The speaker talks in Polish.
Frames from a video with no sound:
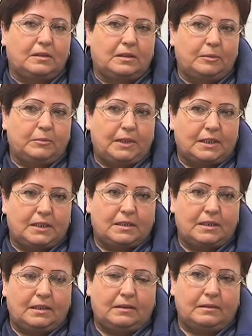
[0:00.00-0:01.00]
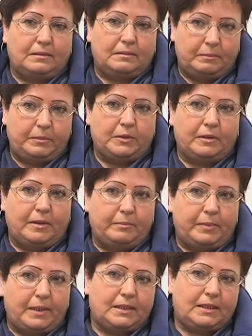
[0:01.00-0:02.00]
temu, jak się za,
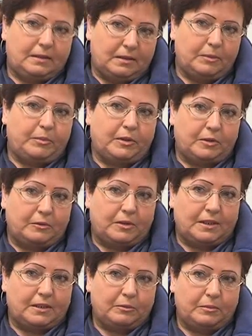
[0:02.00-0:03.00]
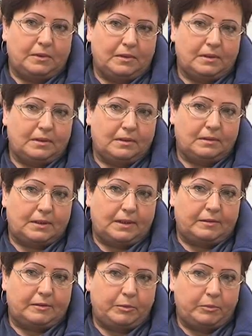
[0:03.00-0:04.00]
podjęłam pracę, no i po roku czasu mi
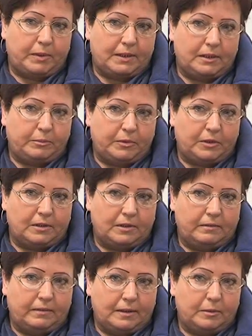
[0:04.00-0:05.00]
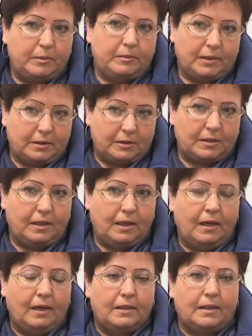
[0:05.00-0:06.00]
za współpracę podziękowano, mimo to, że
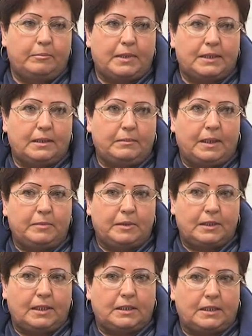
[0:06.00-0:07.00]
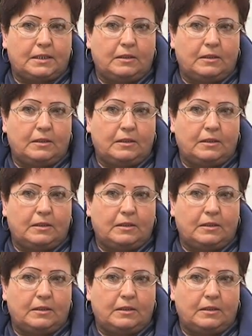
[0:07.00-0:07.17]
ta praca miała być na czas